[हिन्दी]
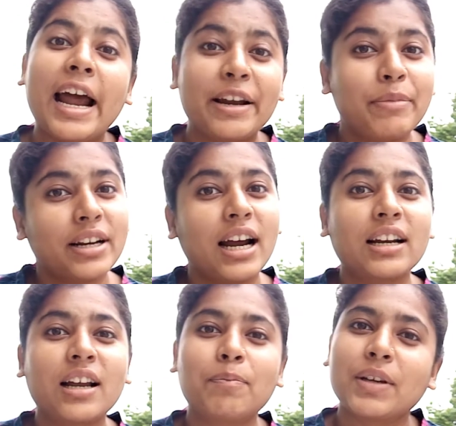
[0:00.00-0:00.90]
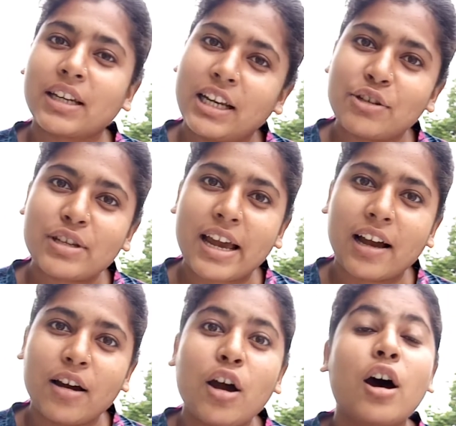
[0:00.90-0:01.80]
एडमिट कार्ड कब तक रिलीज हो जाएगा
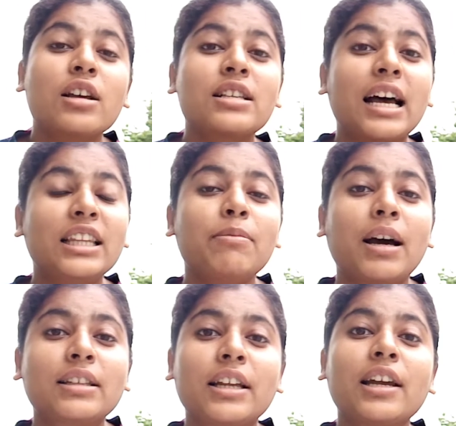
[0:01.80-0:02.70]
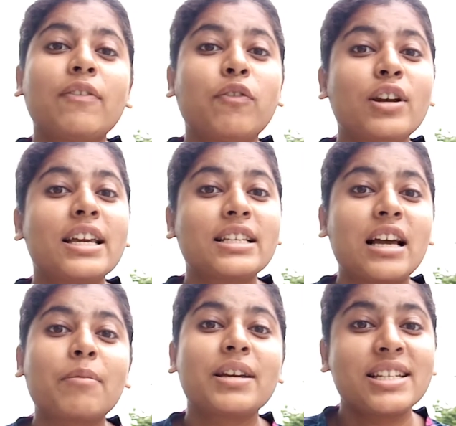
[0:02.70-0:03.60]
और साथ ही बात करेंगे फुल
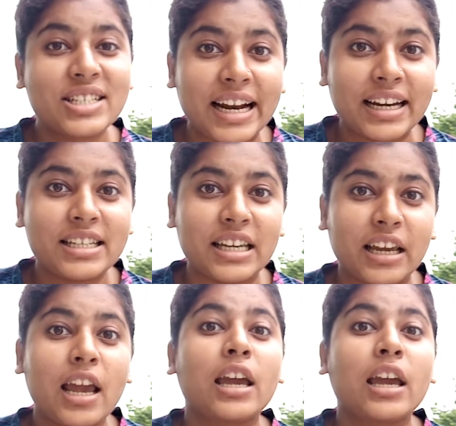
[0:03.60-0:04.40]
एग्ज़ाम की स्ट्रेटजी